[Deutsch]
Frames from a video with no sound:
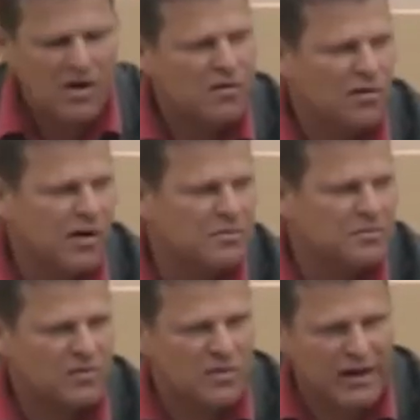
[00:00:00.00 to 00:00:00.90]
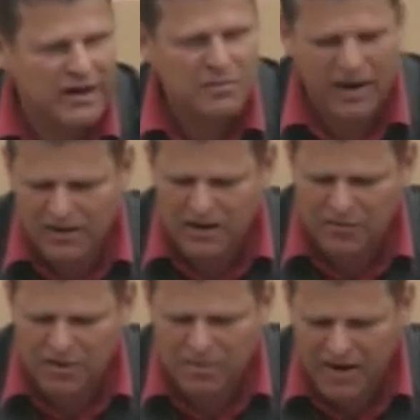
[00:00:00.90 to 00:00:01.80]
vom, und einem anderen
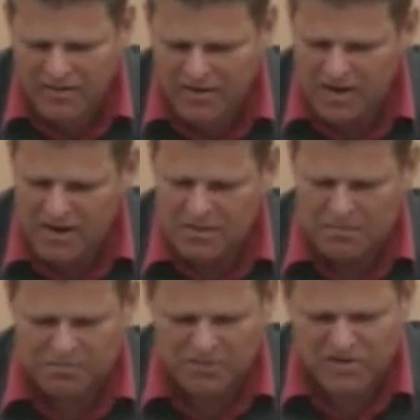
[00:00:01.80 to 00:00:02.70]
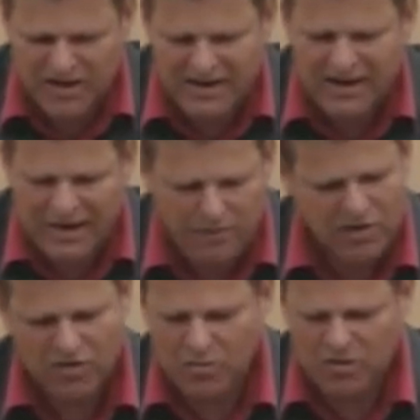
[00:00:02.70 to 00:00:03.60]
Verband, bestehende
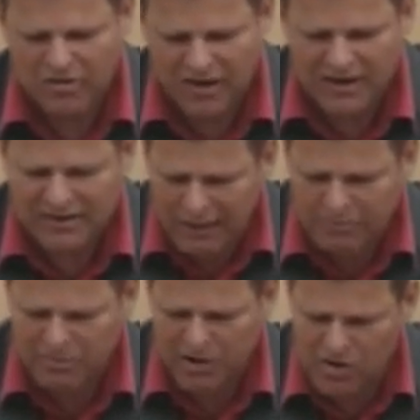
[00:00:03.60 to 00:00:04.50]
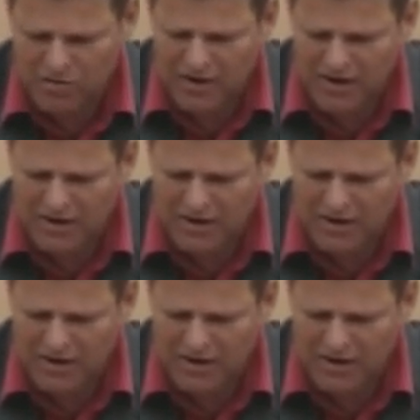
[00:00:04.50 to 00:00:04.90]
Hemmnisse müssen dringend abgebaut werden.